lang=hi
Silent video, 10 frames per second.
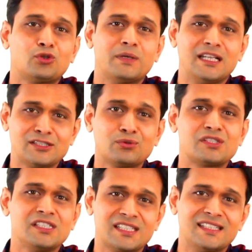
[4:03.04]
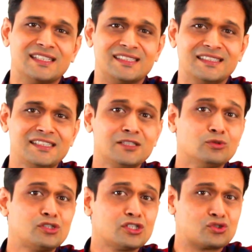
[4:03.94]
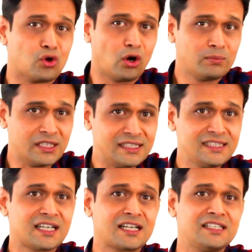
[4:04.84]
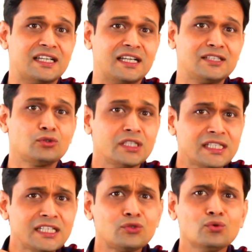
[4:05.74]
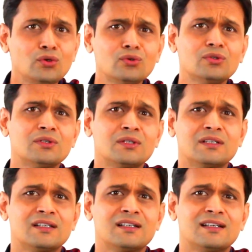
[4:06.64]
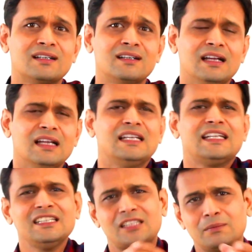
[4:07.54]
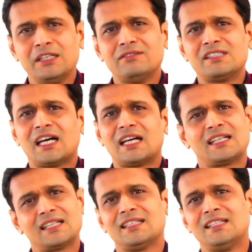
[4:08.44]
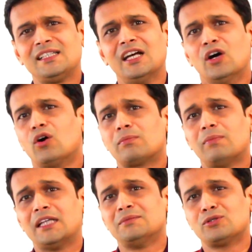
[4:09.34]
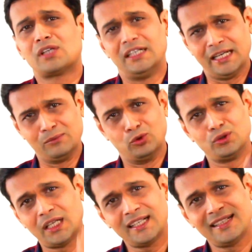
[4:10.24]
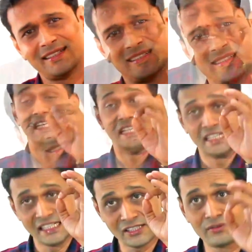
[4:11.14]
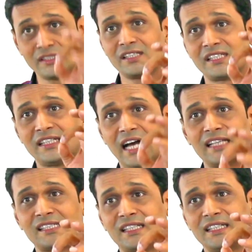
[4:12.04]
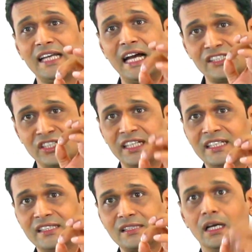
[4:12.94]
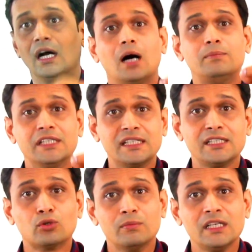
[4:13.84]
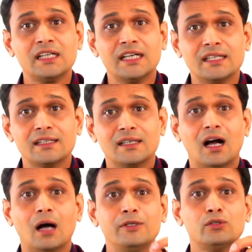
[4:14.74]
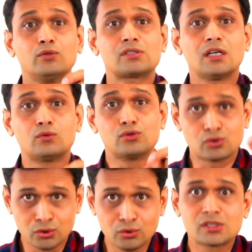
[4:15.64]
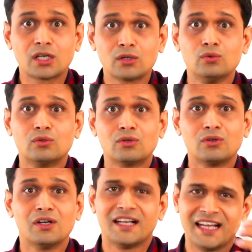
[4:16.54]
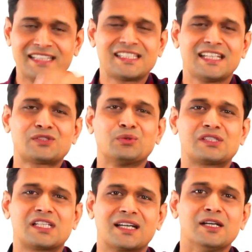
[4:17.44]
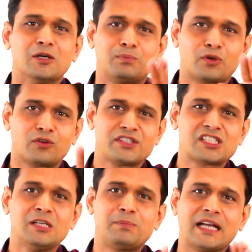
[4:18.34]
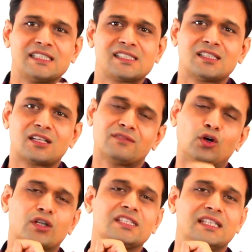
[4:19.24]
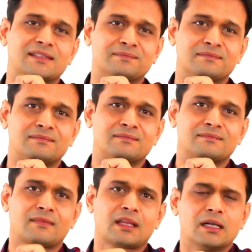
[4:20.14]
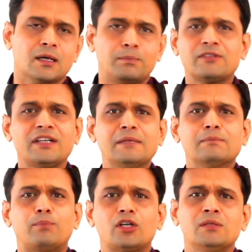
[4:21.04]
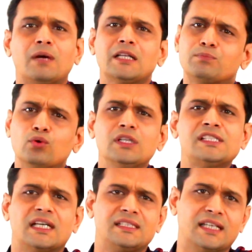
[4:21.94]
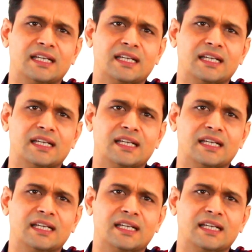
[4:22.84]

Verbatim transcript: तो पहले सोचनी चाहिए थी कि मुझे जॉब नहीं करनी है तो डिग्री क्यों लू लेकिन तभी विचार करते नहीं है और बाद में उसका टाइम होता नहीं इस वजह से खास करके आज की लेडीज अब डिग्री तो मिल गई अभी उसका कुछ तो यूज करूं ऐसा सोचकर प्रोफेशनल प्रैक्टिस की तरफ दौड़ती हैं पर वे इंपॉर्टेंट बात भूल जाती